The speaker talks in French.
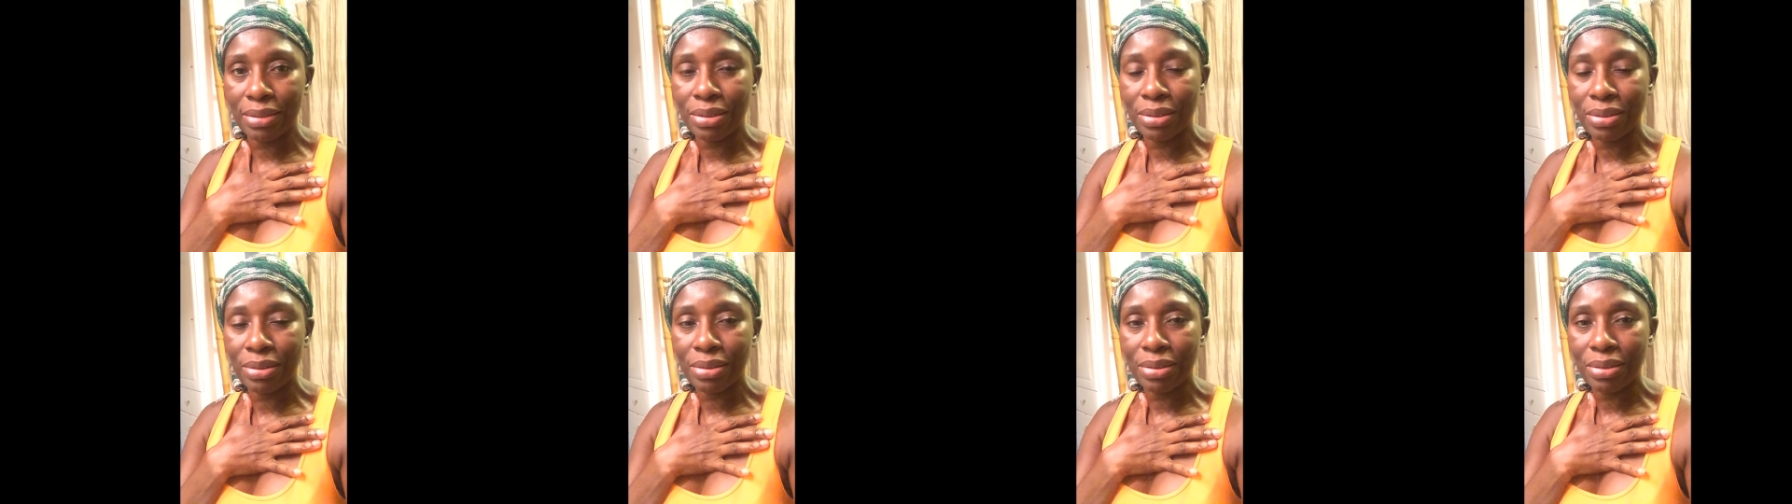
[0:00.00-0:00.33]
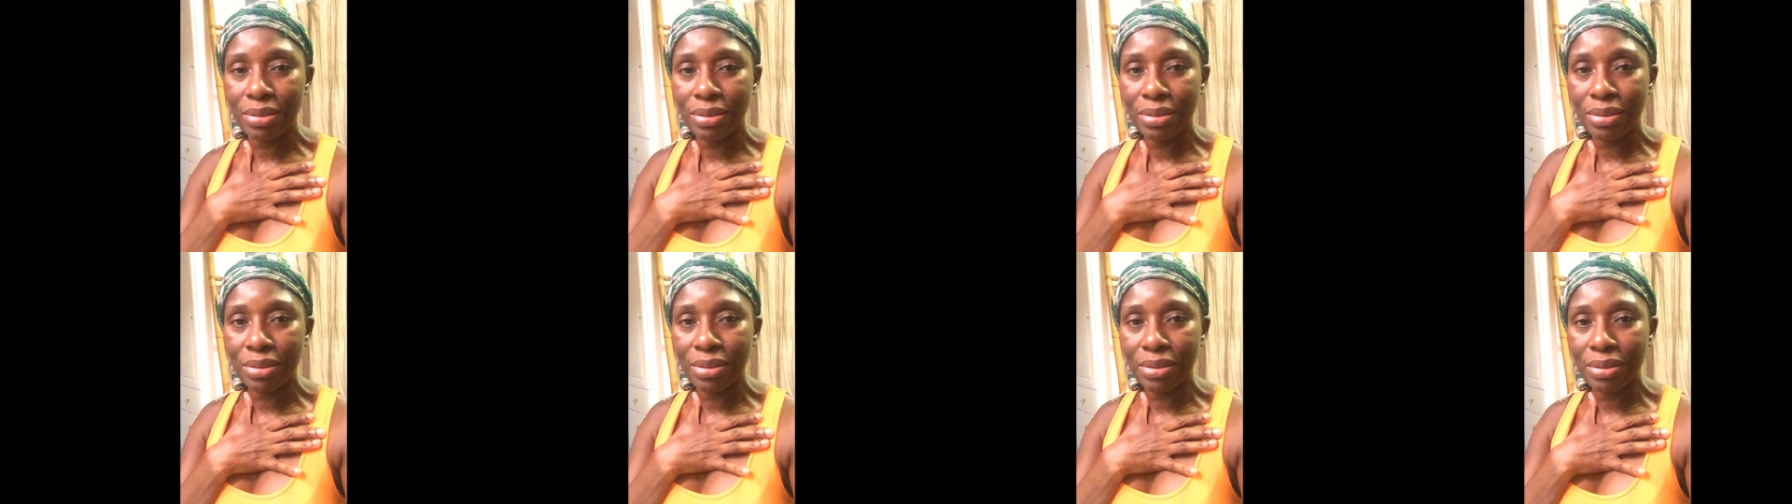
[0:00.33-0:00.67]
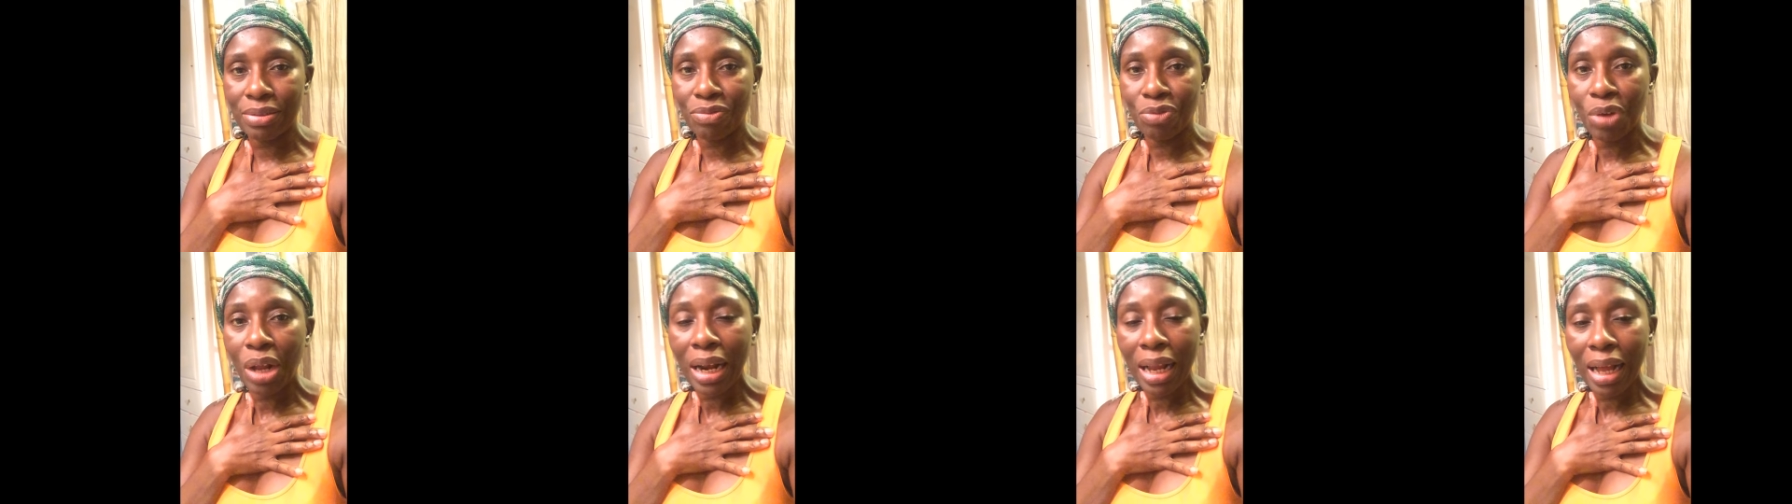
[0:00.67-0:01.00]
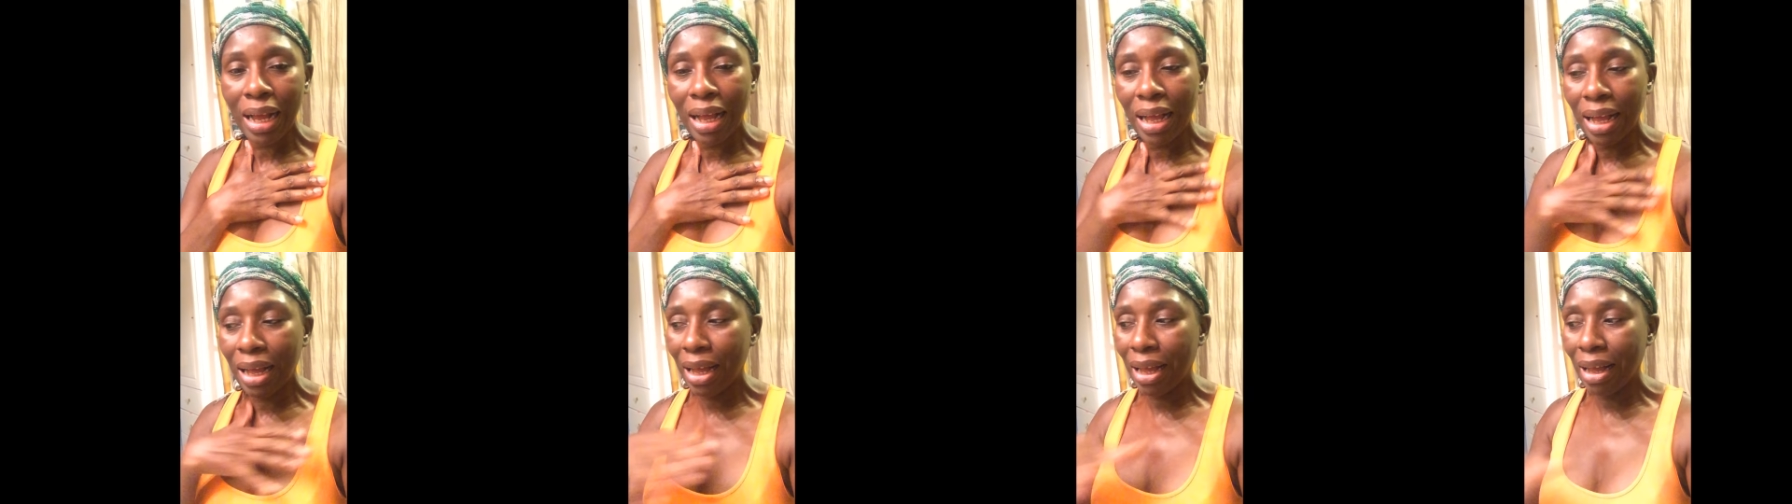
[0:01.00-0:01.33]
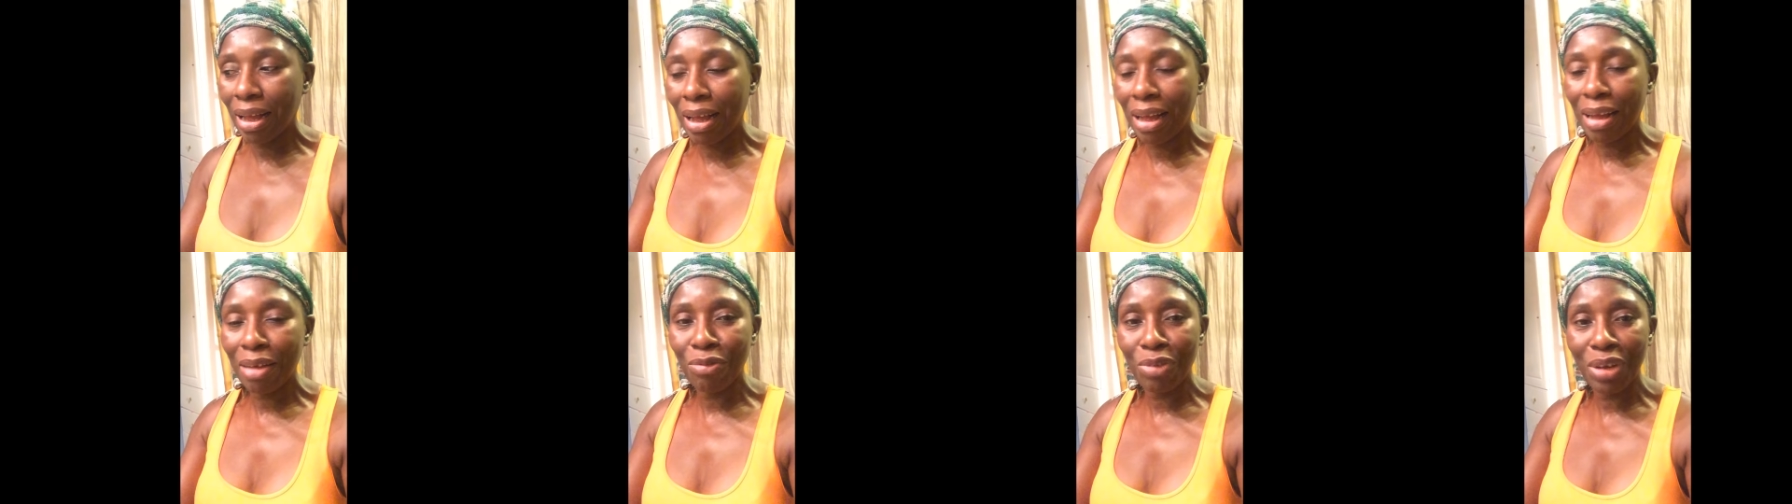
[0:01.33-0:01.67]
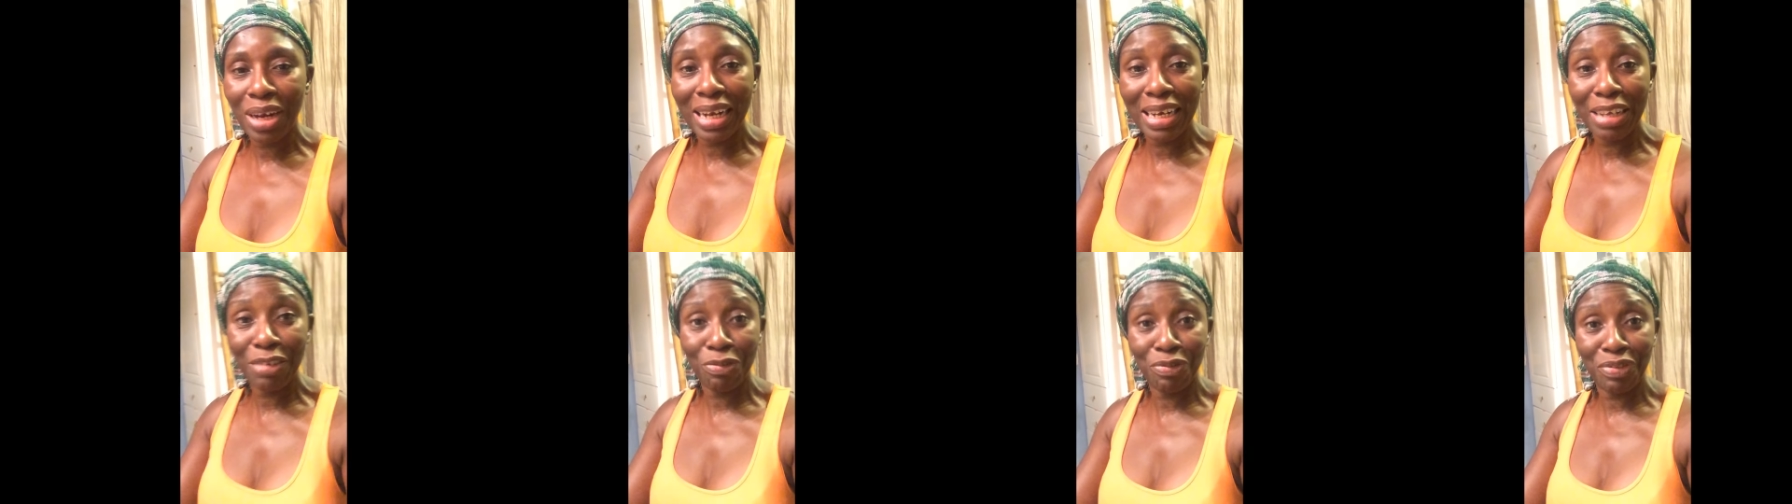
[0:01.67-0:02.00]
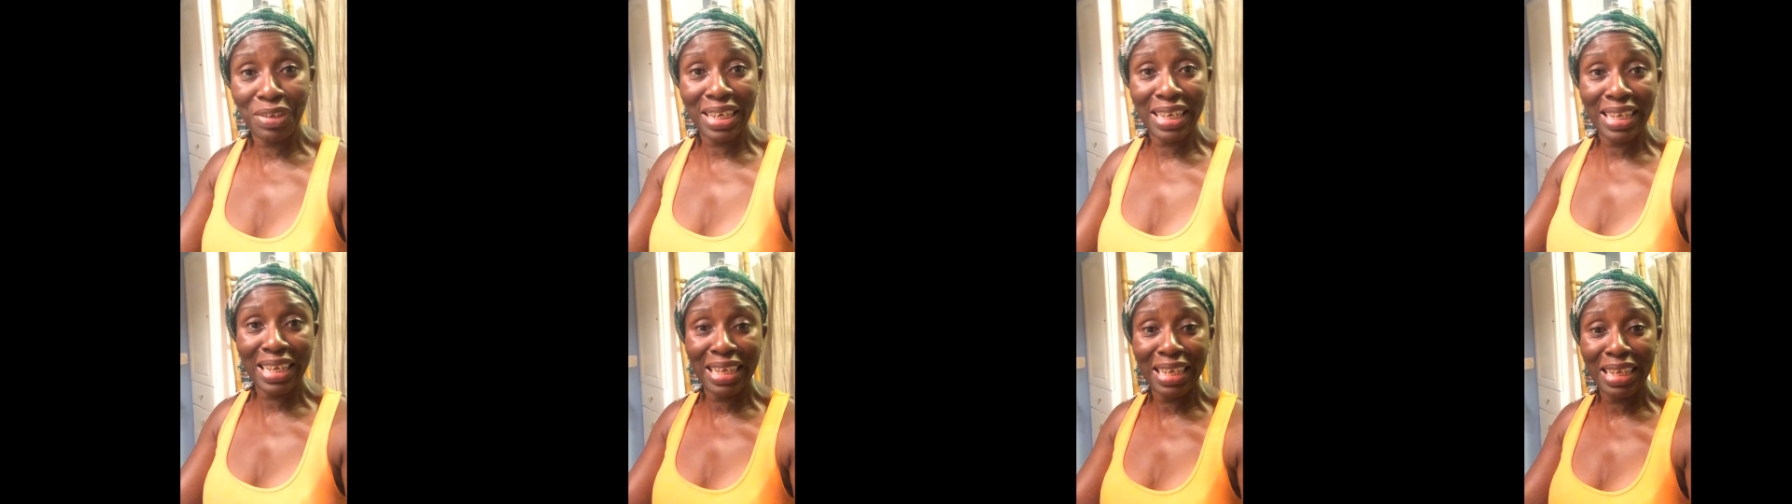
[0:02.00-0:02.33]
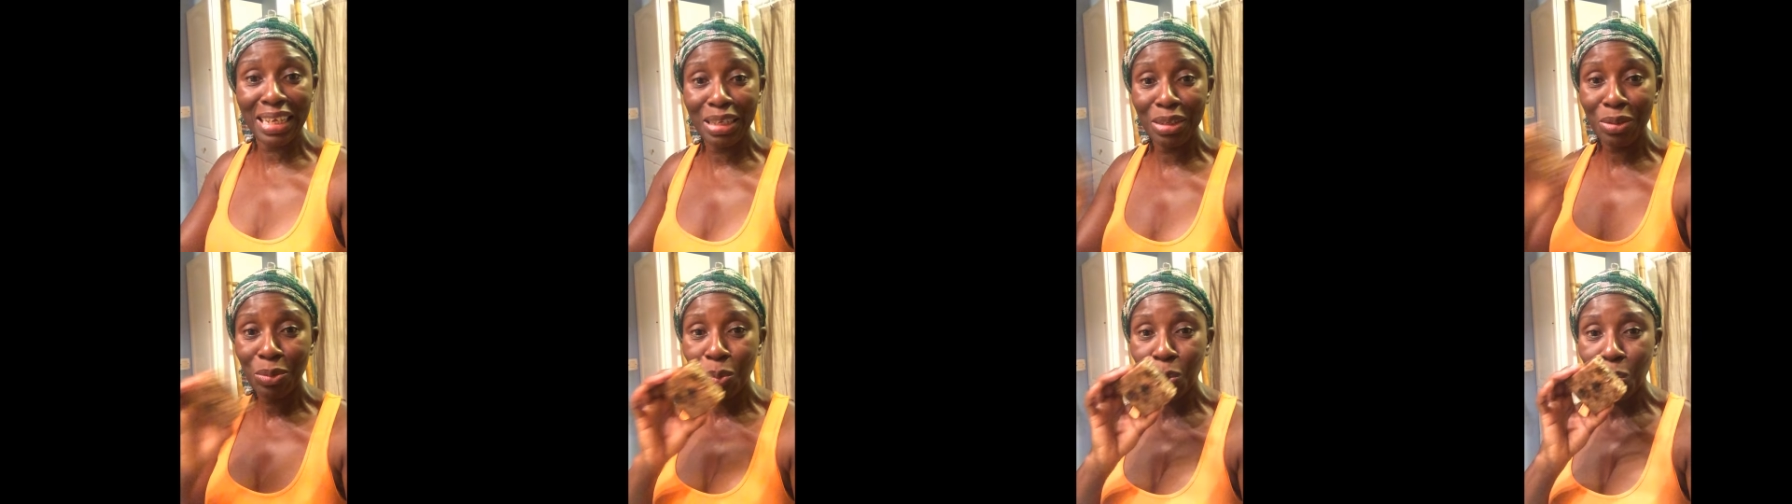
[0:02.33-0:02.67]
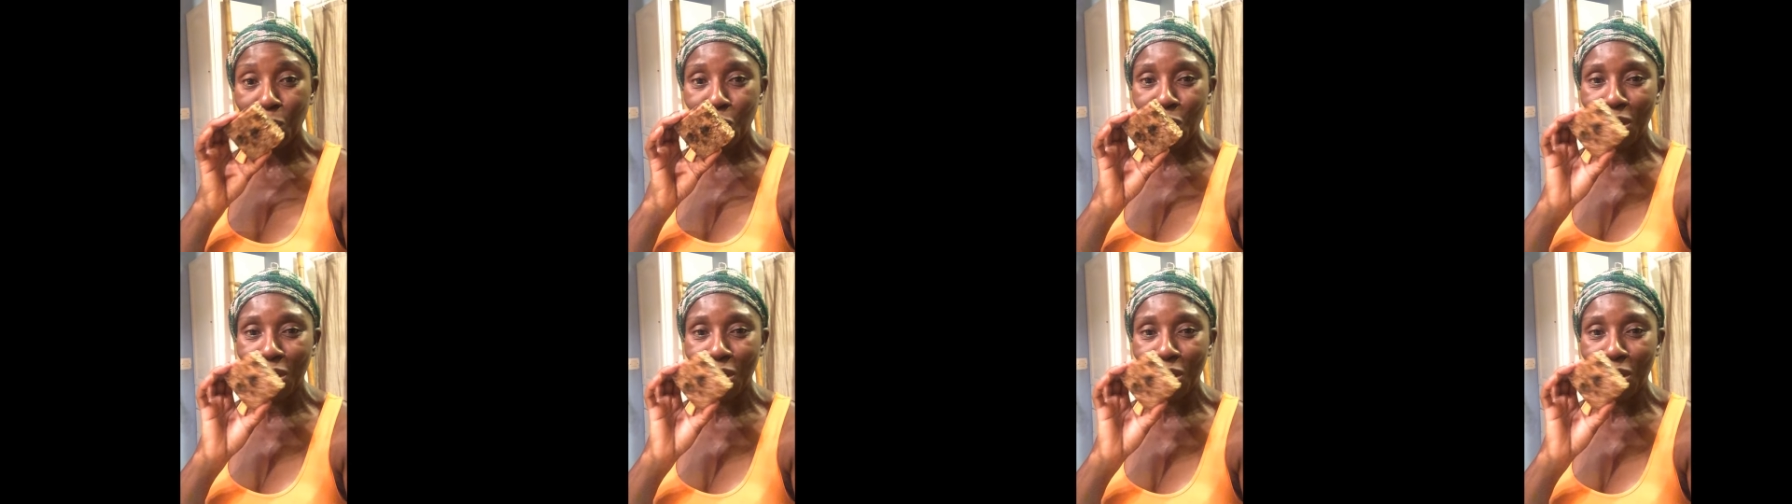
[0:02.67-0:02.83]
Euh, voilà, voilà les filles.